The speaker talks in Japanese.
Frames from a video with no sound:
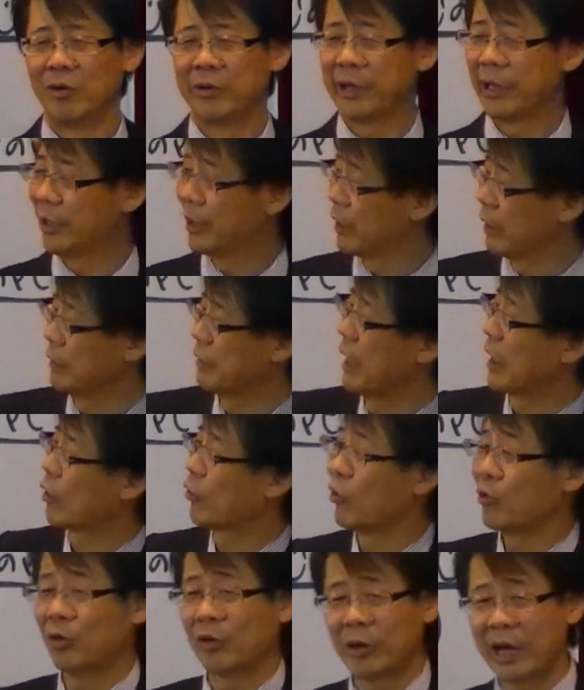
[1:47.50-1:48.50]
で南
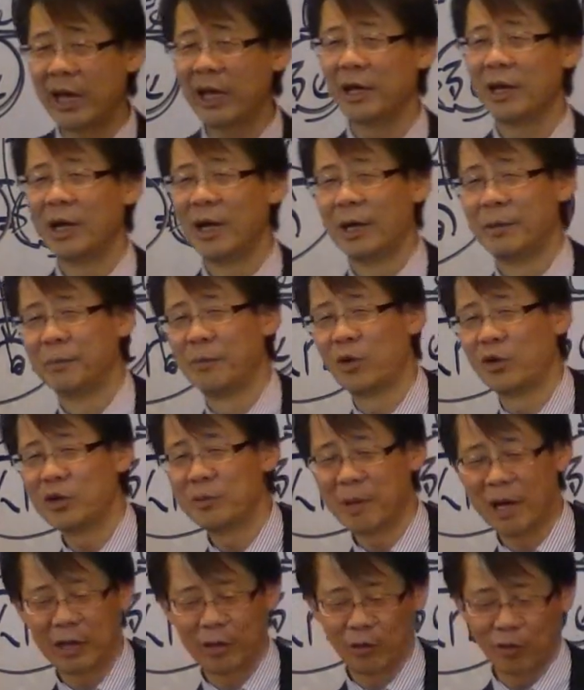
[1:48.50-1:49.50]
港のねもう
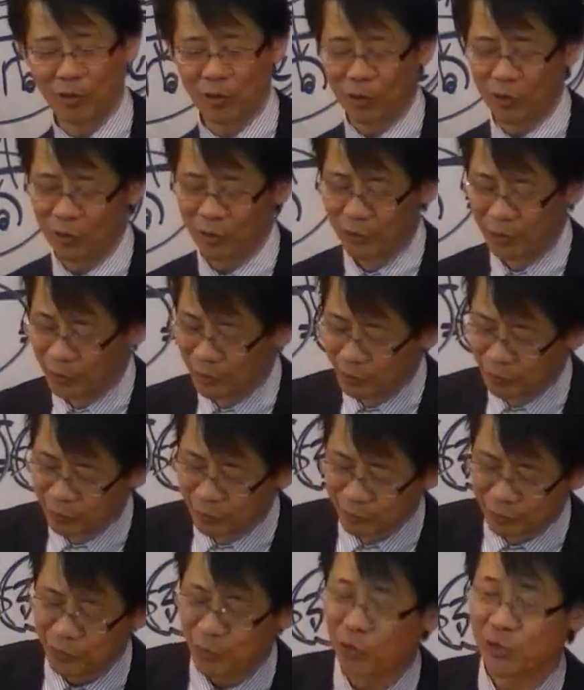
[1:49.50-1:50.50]
今あの
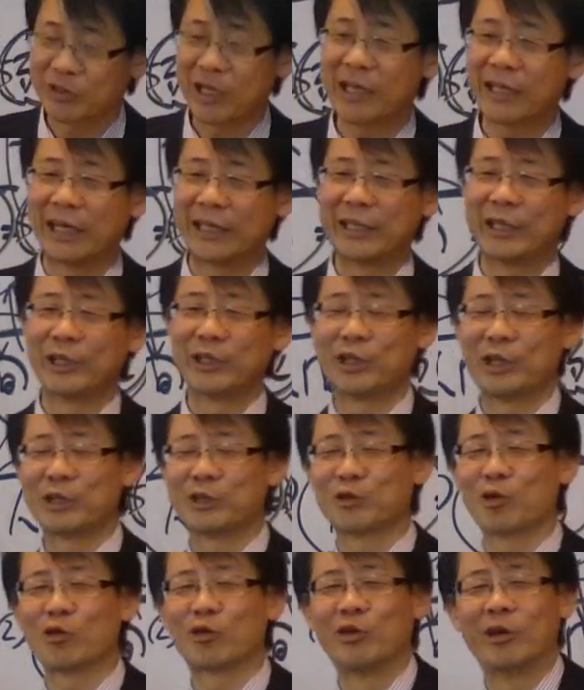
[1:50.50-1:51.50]
不良債権で
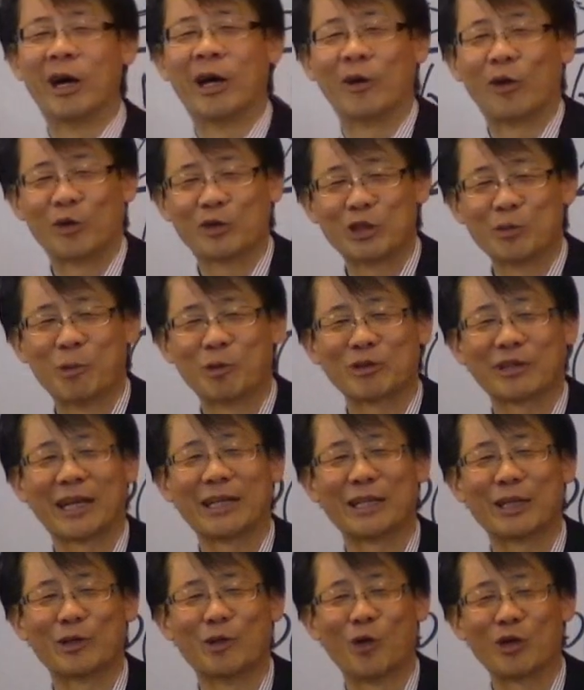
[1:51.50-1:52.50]
すごくあの注目さ
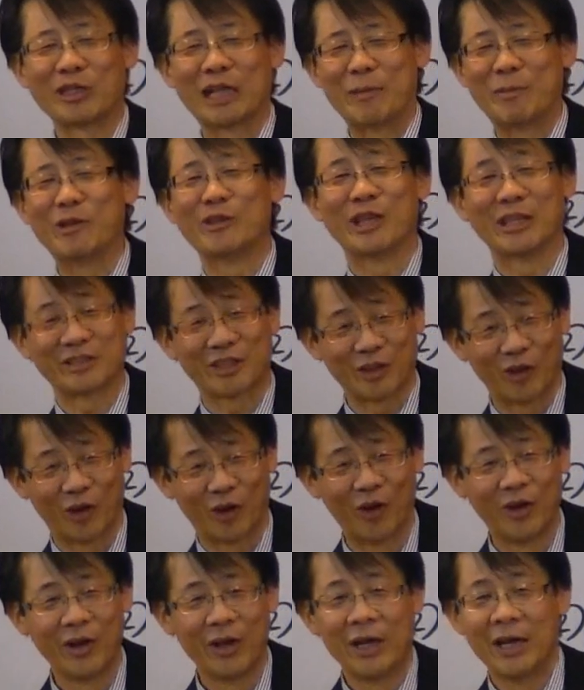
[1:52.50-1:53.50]
れてる大きなビルですけ
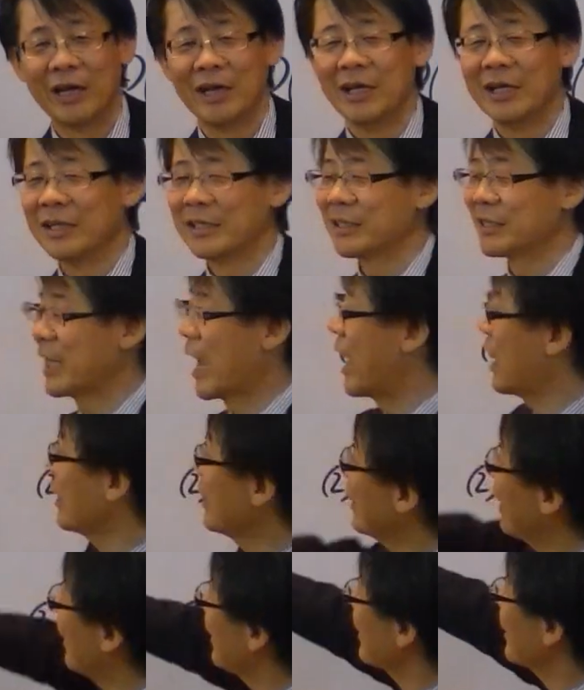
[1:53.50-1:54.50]
ど
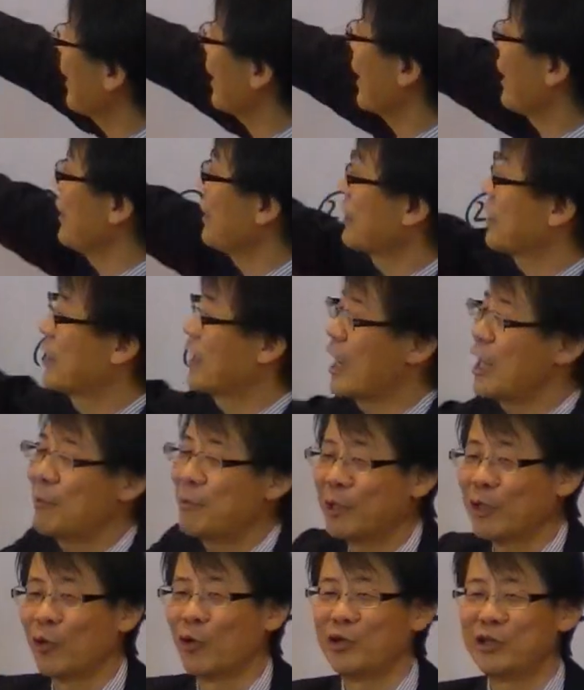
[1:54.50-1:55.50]
3階から1階
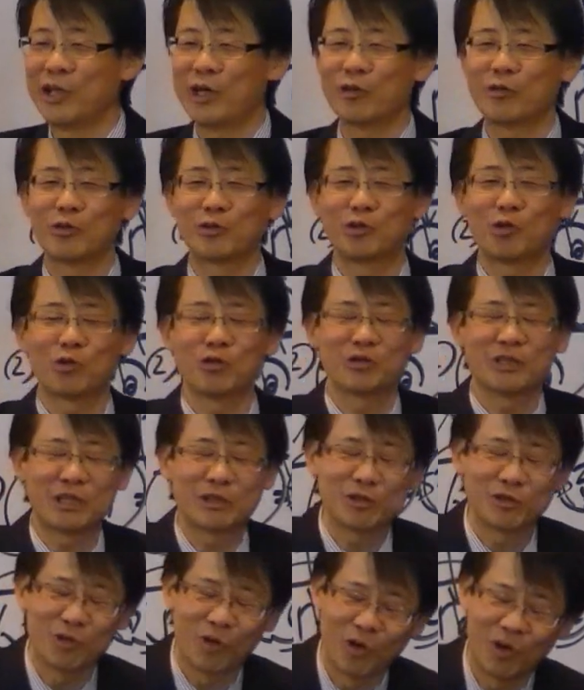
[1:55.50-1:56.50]
まで降りていく直
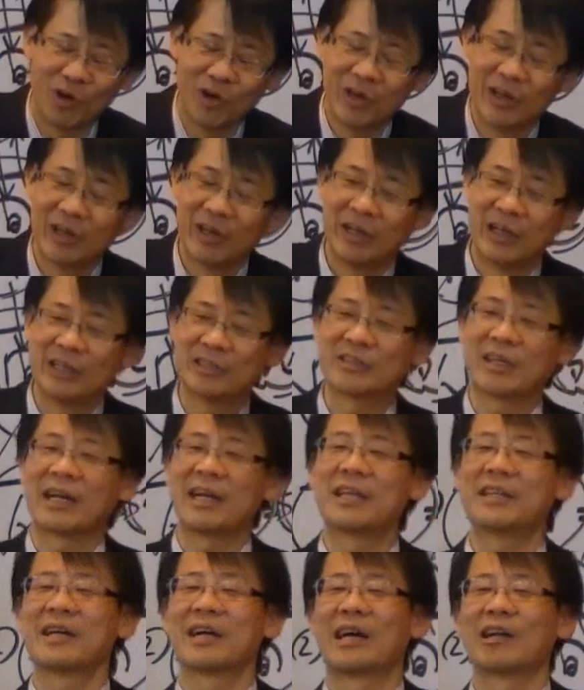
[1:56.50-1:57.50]
接の
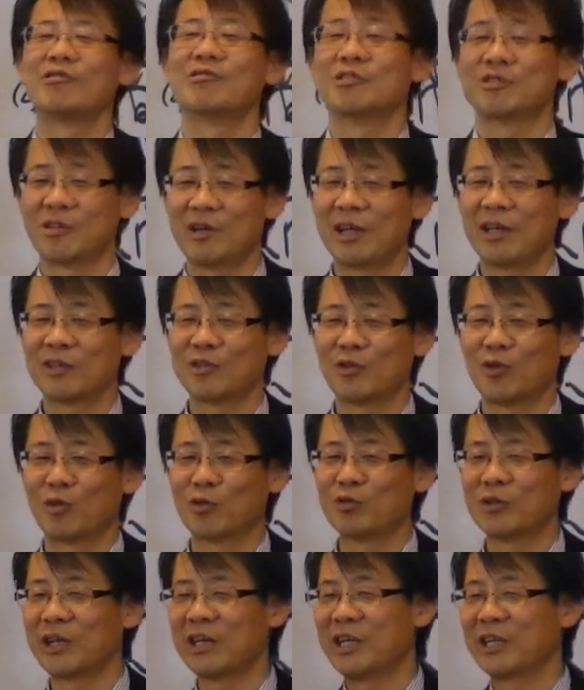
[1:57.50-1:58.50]
エスカレーターがあるんですよねそ
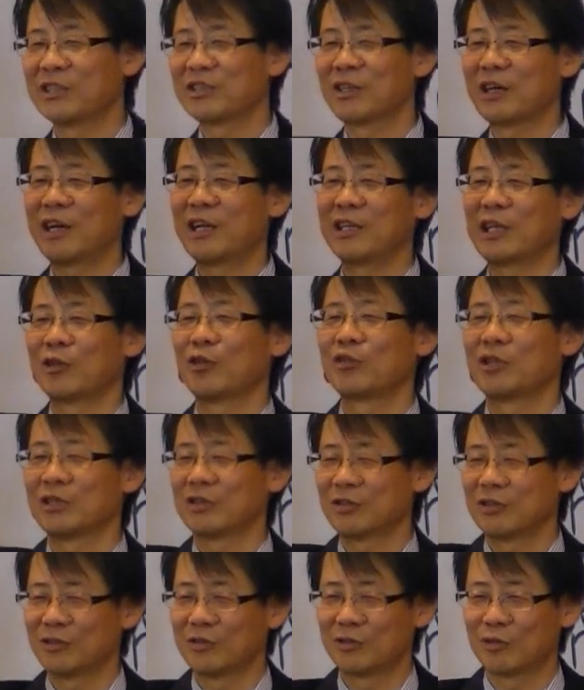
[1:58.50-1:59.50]
の下りエスカレーターに乗って
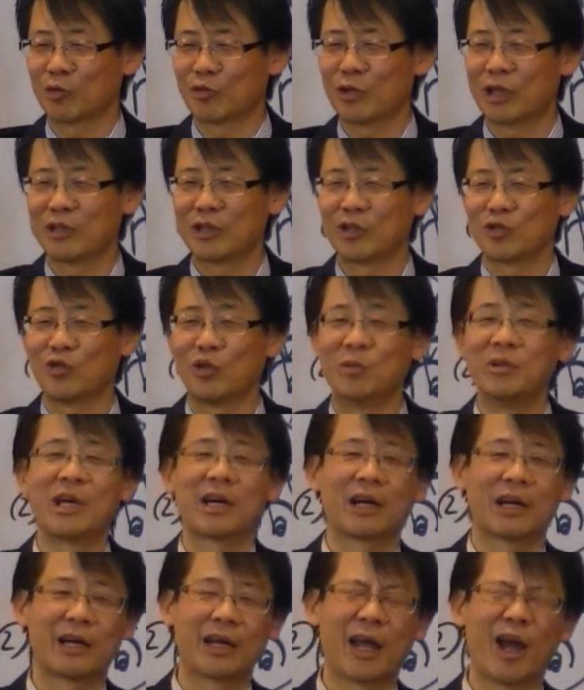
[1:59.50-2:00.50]
ずっと下っていくのを見
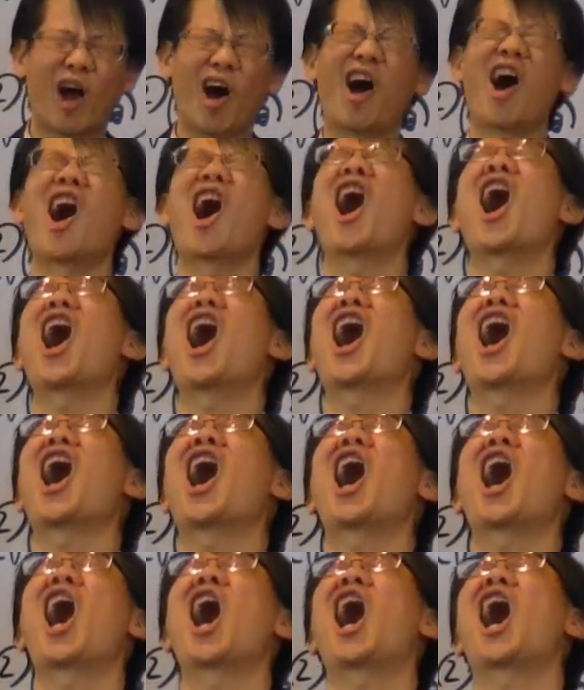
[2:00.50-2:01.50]
ながらね「
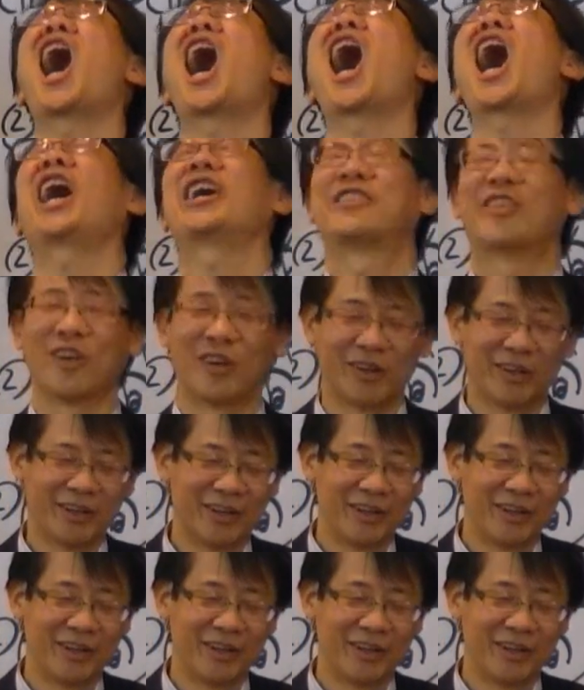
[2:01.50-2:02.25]
おーい!」と